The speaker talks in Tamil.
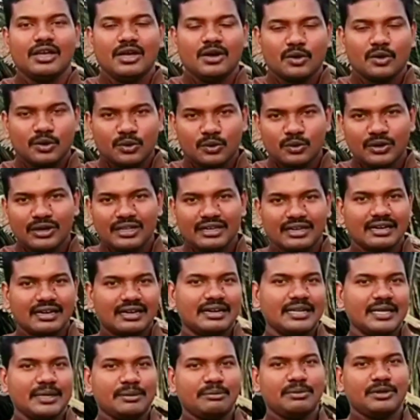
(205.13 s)
ஒரு
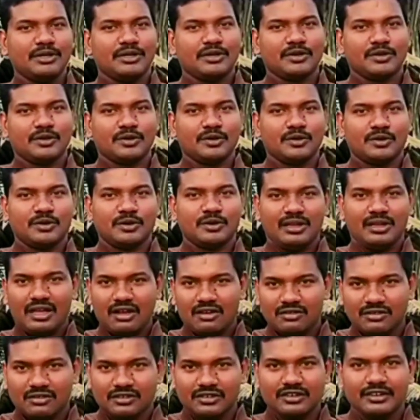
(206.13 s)
ஊழியக்காரன் எப்படி இருக்கணும்
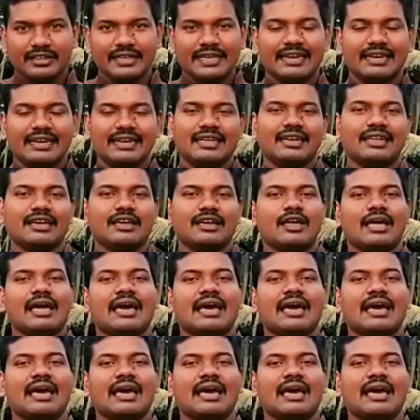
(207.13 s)
அவனுக்கு வந்து என்னென்ன